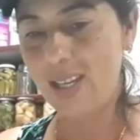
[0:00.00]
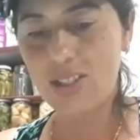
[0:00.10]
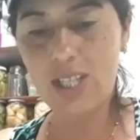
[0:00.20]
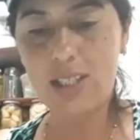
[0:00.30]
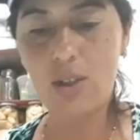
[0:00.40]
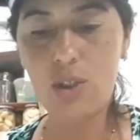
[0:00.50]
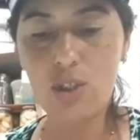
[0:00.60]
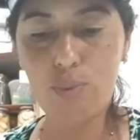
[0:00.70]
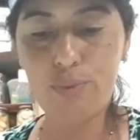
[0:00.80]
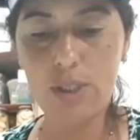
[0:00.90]
Gente, hoje
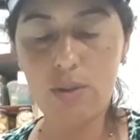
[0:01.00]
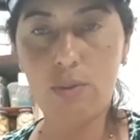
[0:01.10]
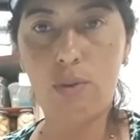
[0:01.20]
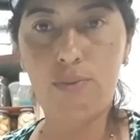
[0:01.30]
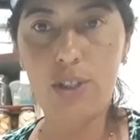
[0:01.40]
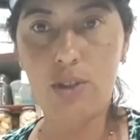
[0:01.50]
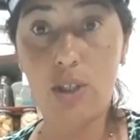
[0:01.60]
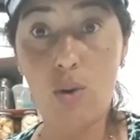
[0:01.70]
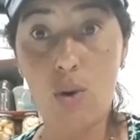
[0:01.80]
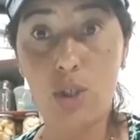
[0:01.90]
eu fiz um, o vídeo
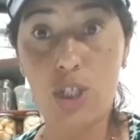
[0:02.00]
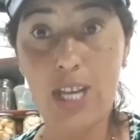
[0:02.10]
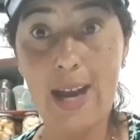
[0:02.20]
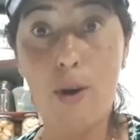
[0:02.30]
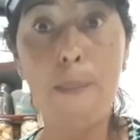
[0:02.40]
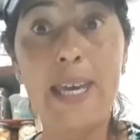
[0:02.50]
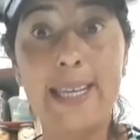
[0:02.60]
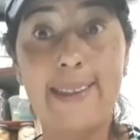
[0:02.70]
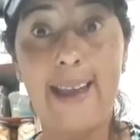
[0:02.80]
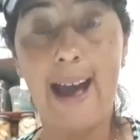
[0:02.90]
de hoje, é
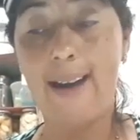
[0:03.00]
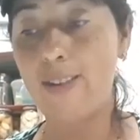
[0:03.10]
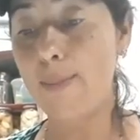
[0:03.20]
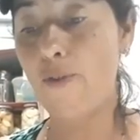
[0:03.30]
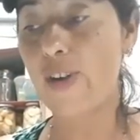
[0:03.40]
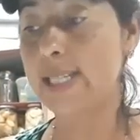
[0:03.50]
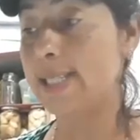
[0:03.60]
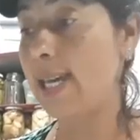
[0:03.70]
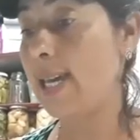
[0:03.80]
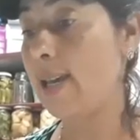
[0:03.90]
comida. Vamos
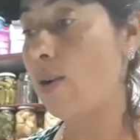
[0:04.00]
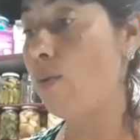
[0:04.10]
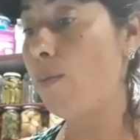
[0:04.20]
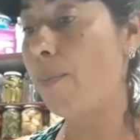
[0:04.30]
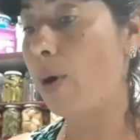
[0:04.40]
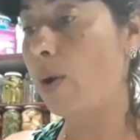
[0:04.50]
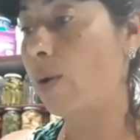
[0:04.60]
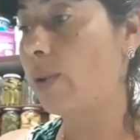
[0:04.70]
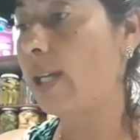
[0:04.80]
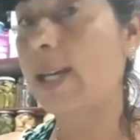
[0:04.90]
fazer um
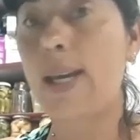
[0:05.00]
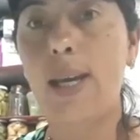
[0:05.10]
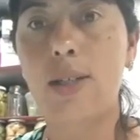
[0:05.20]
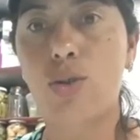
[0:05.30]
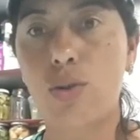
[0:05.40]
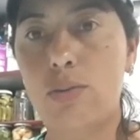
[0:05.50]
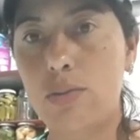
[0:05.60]
bolo de queijo.